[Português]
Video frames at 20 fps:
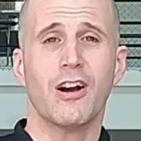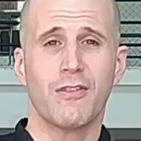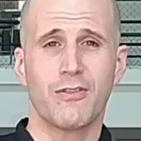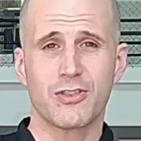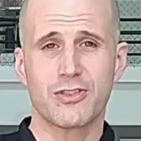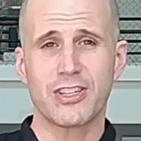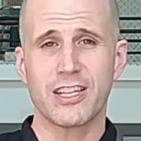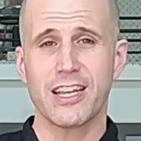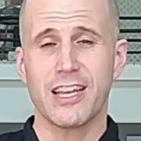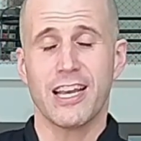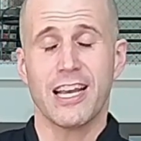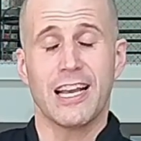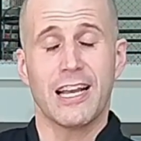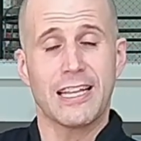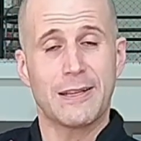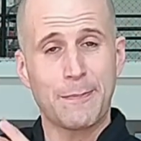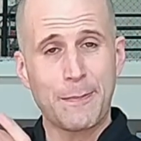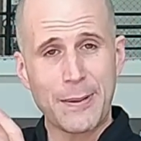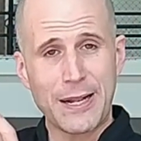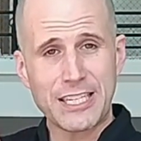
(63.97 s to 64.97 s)

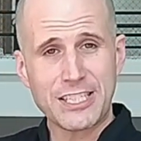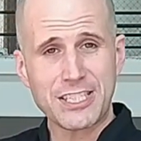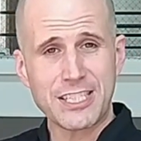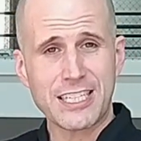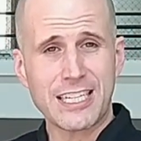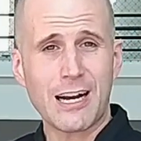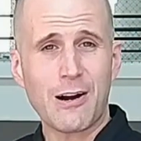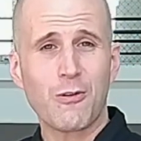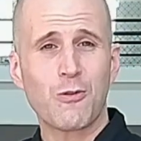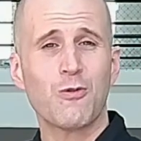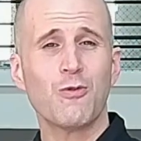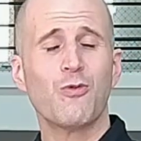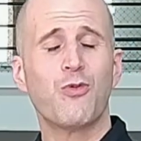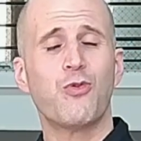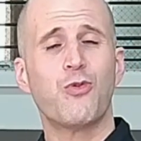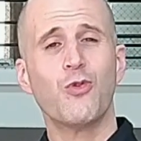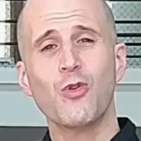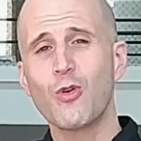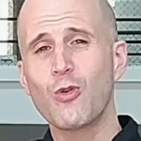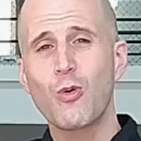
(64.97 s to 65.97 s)
você praticar o Kung
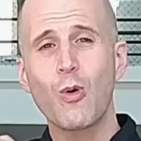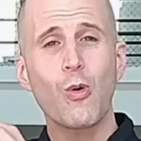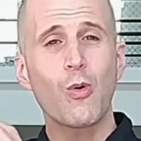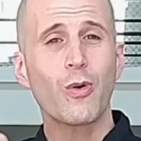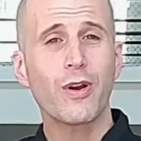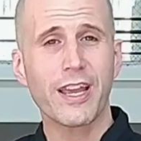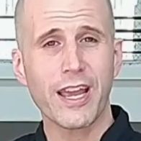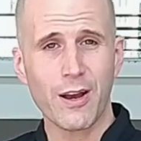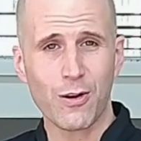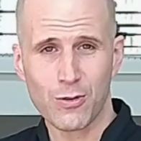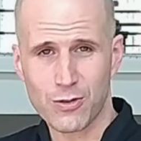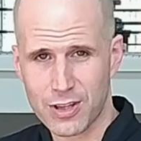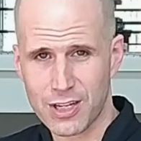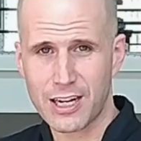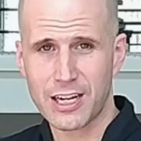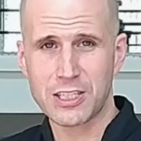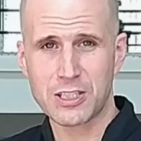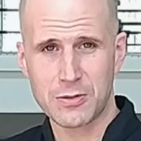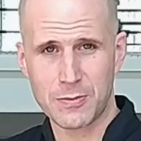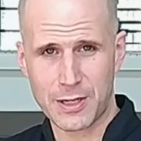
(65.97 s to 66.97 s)
Fu ou qualquer
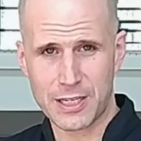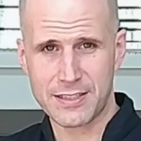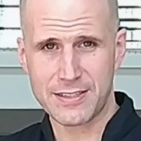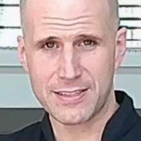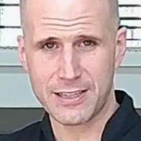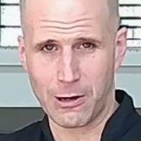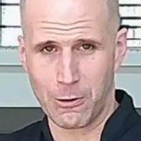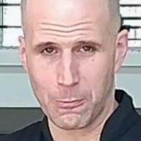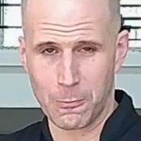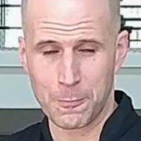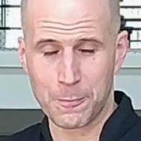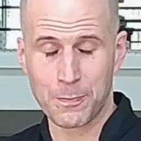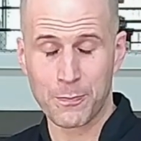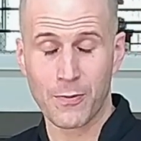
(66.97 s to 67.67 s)
outra arte marcial.